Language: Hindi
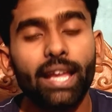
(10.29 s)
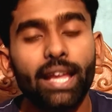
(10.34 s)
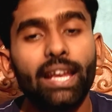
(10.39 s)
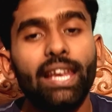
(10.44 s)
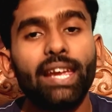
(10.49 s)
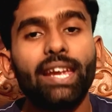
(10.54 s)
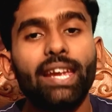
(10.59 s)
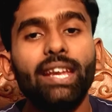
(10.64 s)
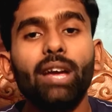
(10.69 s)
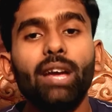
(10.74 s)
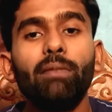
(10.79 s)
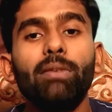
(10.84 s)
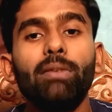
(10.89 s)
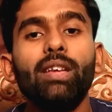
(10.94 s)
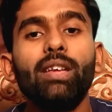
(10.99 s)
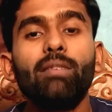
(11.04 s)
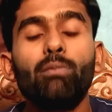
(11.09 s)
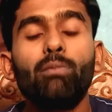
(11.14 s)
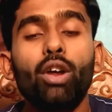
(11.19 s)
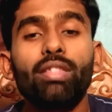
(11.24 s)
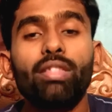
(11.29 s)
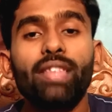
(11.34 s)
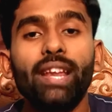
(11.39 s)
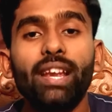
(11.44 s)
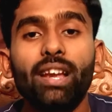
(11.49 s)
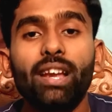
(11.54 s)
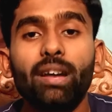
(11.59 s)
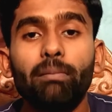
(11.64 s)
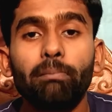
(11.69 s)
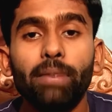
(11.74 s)
लेकिन अभी बहुत
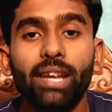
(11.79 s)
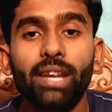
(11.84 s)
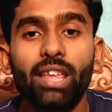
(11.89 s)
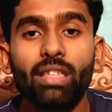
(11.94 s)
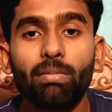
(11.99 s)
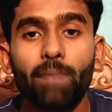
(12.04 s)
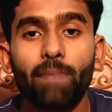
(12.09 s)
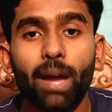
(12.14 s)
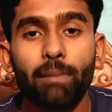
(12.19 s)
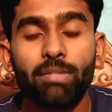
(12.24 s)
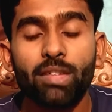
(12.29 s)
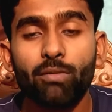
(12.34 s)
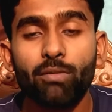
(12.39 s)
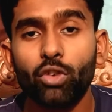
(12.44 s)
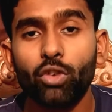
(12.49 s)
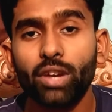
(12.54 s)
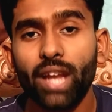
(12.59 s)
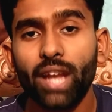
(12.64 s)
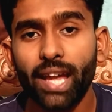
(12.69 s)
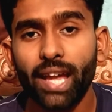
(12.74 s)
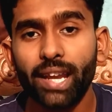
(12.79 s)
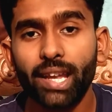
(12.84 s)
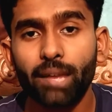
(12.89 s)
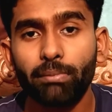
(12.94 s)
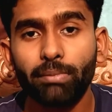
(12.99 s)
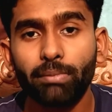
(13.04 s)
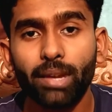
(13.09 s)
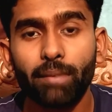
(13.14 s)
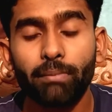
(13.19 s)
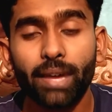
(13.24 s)
सारे कंपनीज 5G फोन ला रहे
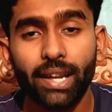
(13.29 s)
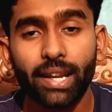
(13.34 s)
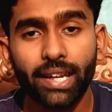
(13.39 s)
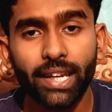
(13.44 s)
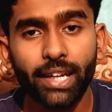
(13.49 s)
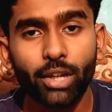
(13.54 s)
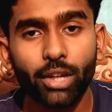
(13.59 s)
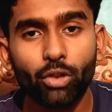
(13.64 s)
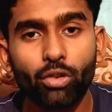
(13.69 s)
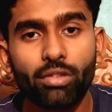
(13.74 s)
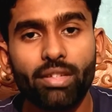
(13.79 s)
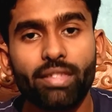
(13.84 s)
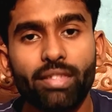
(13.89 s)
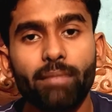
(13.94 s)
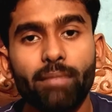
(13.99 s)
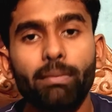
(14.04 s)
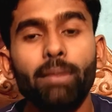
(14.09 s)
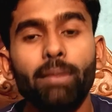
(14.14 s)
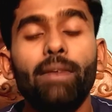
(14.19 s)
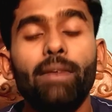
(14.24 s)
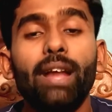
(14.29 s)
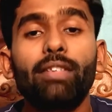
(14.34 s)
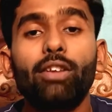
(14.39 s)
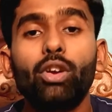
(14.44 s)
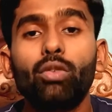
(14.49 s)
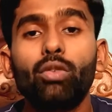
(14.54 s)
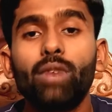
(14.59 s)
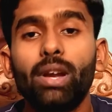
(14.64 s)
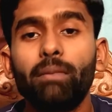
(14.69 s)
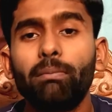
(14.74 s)
हैं अपना मार्केट को जैसे मैं बात
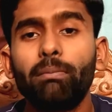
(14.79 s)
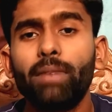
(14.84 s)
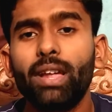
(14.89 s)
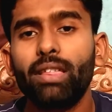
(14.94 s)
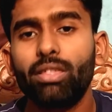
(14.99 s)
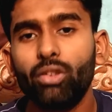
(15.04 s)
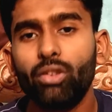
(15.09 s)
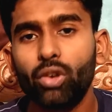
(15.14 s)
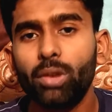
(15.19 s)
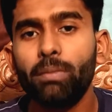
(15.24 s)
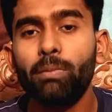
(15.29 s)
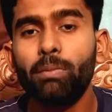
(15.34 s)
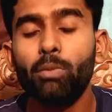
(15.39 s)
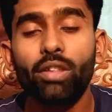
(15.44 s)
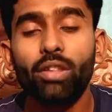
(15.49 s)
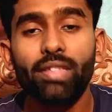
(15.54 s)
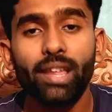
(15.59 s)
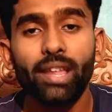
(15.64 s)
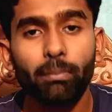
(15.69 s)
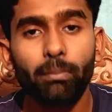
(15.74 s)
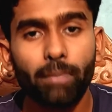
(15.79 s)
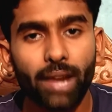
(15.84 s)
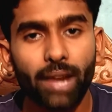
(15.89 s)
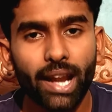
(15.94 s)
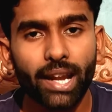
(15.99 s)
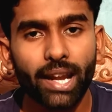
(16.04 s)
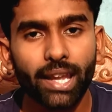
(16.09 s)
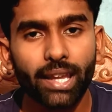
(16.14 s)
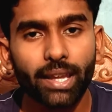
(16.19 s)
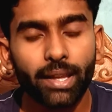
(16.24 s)
करूं वन प्लस और भी बहुत सारे
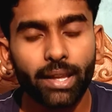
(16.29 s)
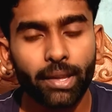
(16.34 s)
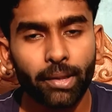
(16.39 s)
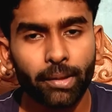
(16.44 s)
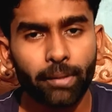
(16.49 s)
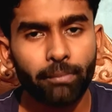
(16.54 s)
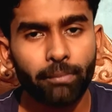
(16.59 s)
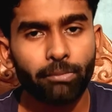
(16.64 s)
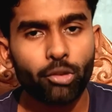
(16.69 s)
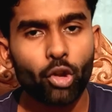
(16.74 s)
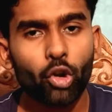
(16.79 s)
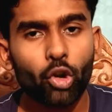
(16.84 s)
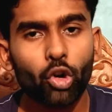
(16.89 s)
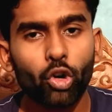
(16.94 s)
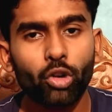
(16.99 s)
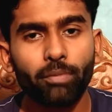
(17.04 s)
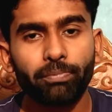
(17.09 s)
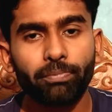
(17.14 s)
ब्रांड है तो